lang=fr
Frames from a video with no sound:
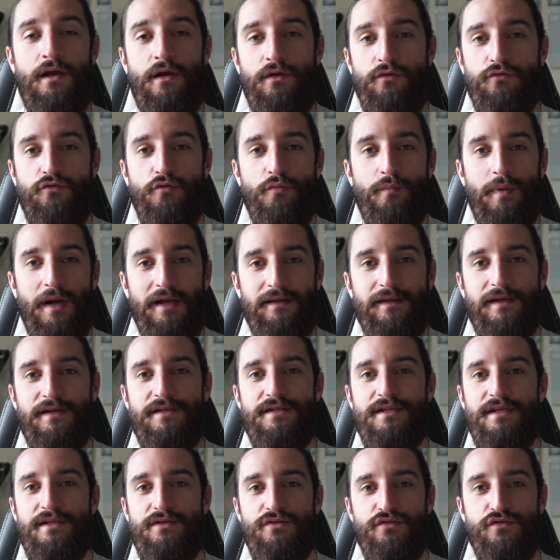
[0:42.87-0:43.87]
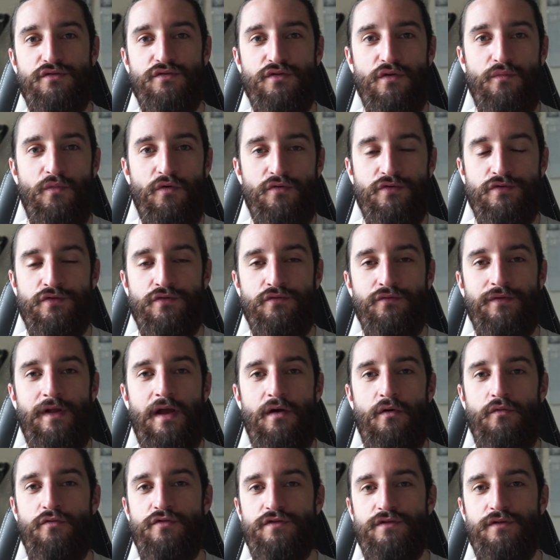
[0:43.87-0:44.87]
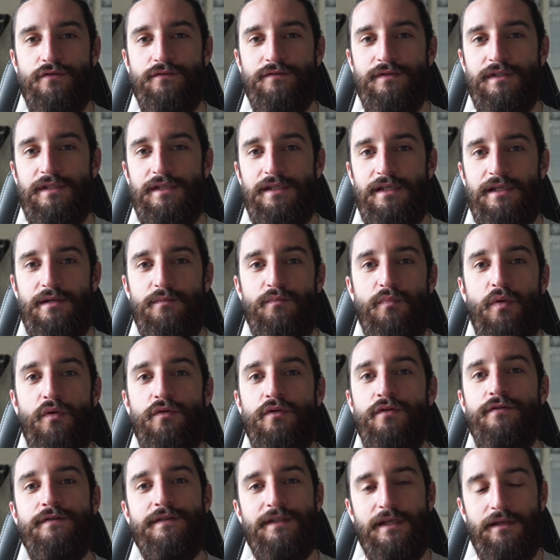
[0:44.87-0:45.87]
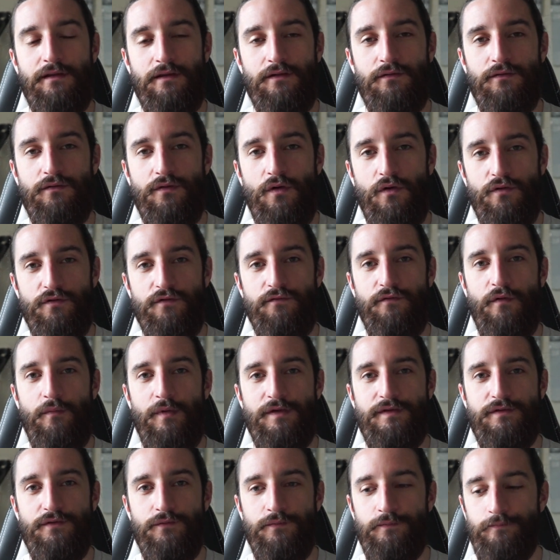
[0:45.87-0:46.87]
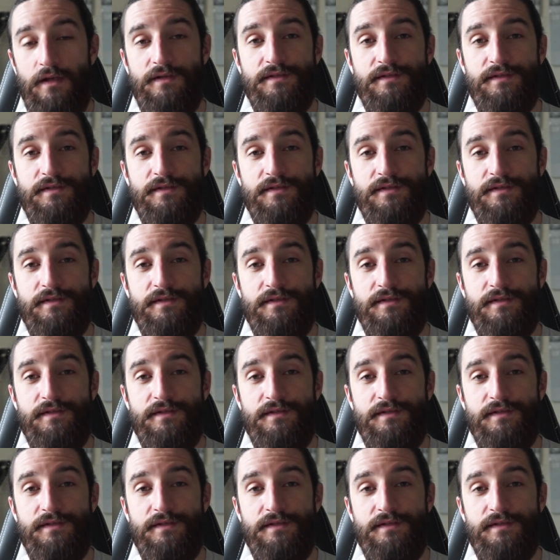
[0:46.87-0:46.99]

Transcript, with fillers: de partager justement ce qu'on a ressenti pendant cette transformation.